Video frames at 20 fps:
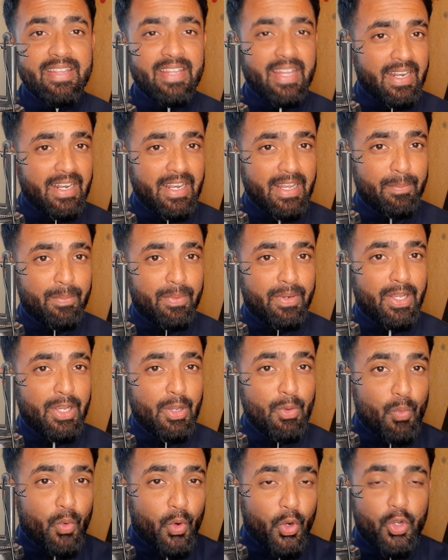தெரில அப்படின்னா
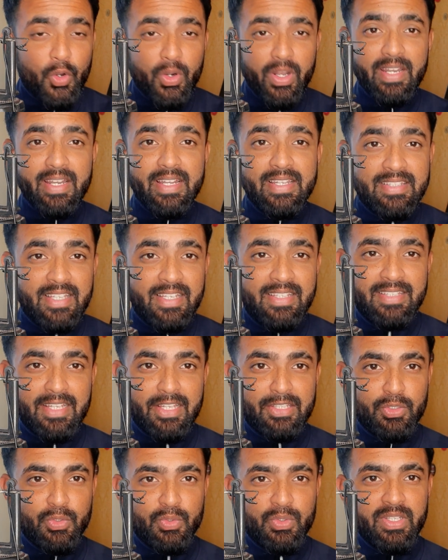உங்களோட டிஸ்ட்ரிக்ஸ்
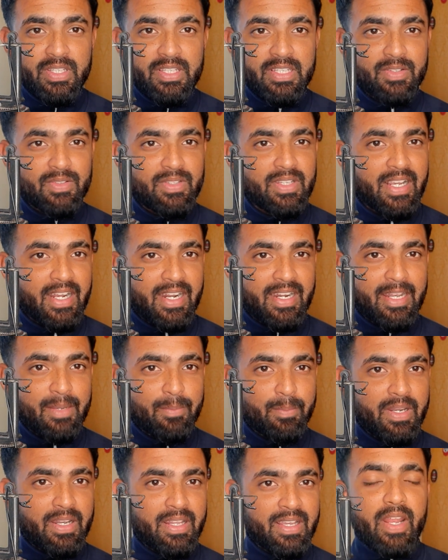அசோசியேஷன் வந்து
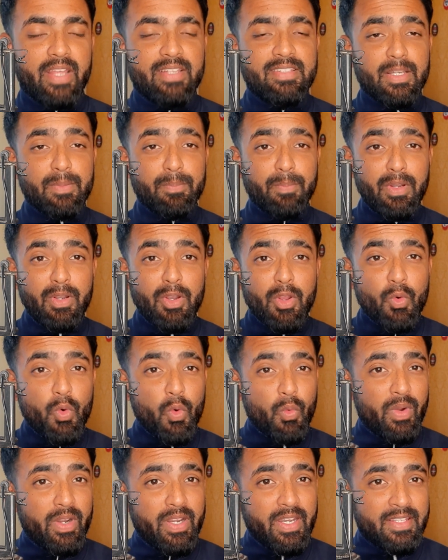கான்டாக்ட் பண்ணுங்கள் ஃபார் எக்ஸாம்பிள்
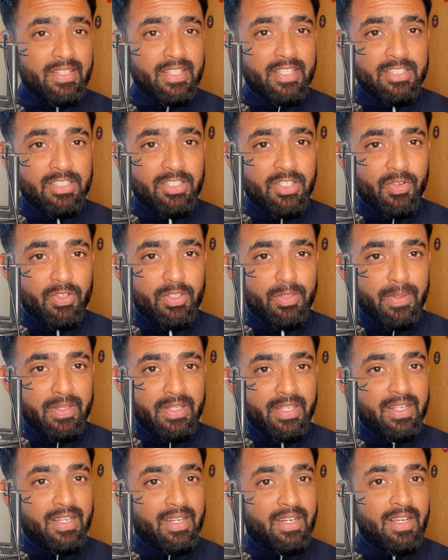ஒவ்வொரு டிஸ்ட்ரிக்ஸ்லேயும் வந்து
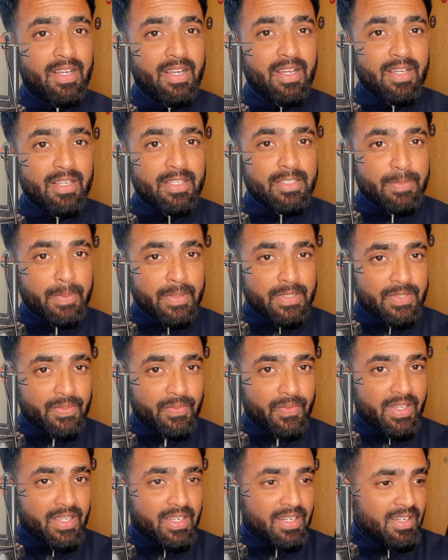பார்த்தீங்கன்னா
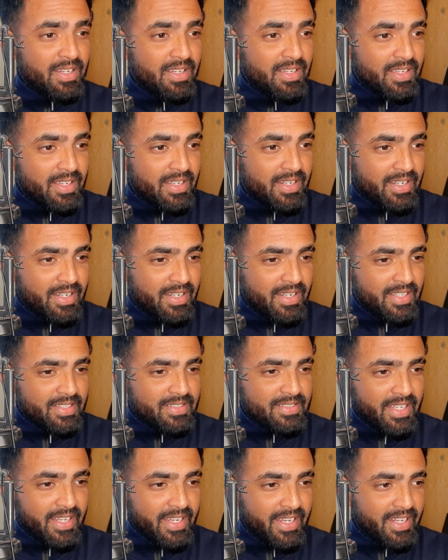ஸ்பெசிஃபிக்காக
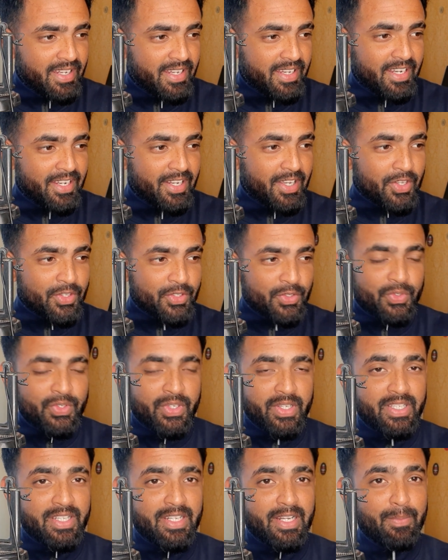டிஸ்ட்ரிக் கிரிக்கெட்
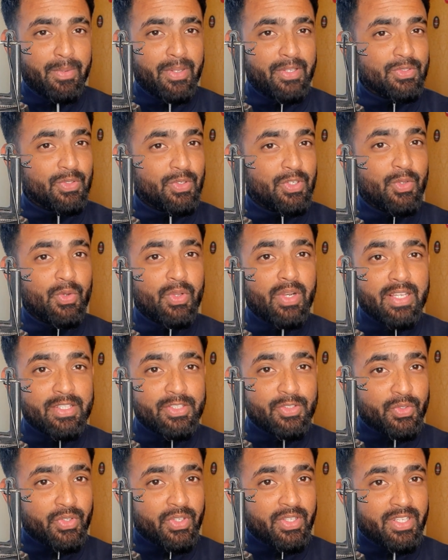அசோசியேஷன் அப்படின்னு சொல்லிட்டு ஒரு
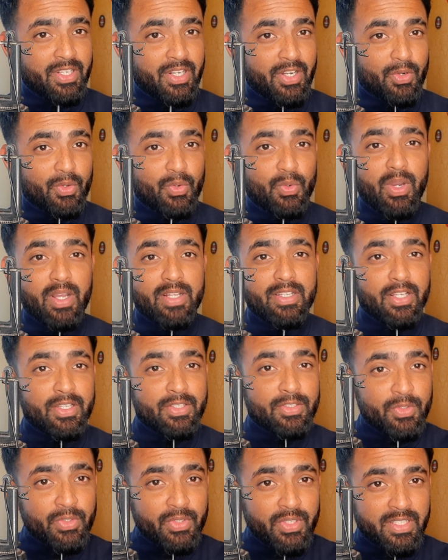அசோசியேஷன் இருக்கும் அந்த
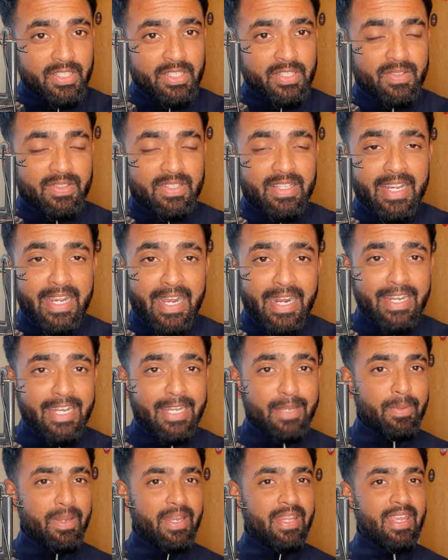அசோசியேஷனுக்கு வந்து
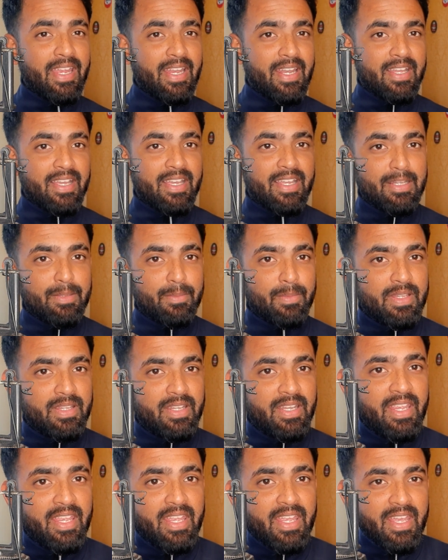காண்டாக்ட் பண்ணி கேளுங்க இந்த
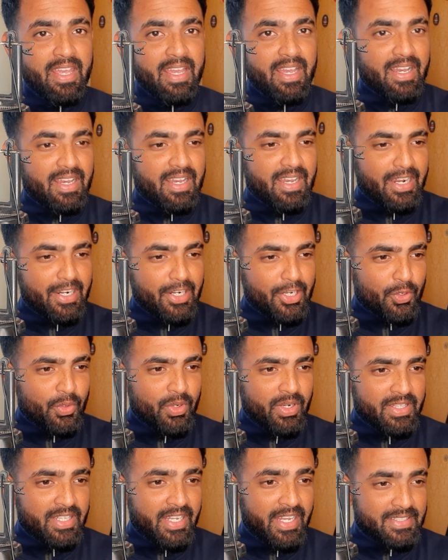மாதிரி அண்டர்
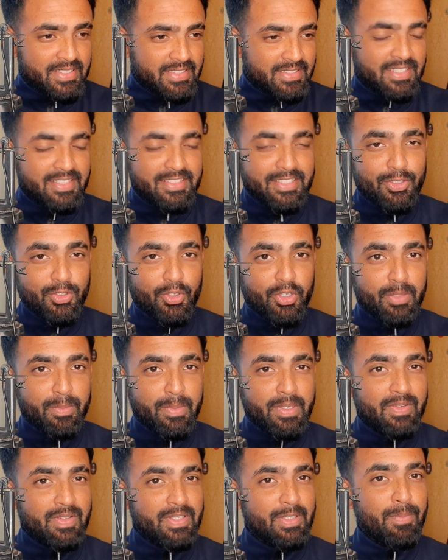டுவெண்ட்டி த்ரீ எஸ்எஸ் ராஜன்
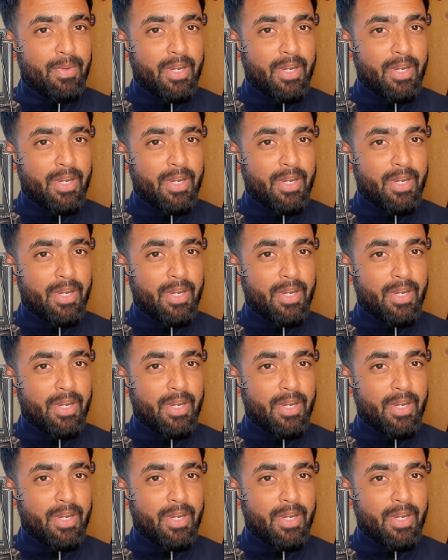டோர்னமெண்ட் வந்து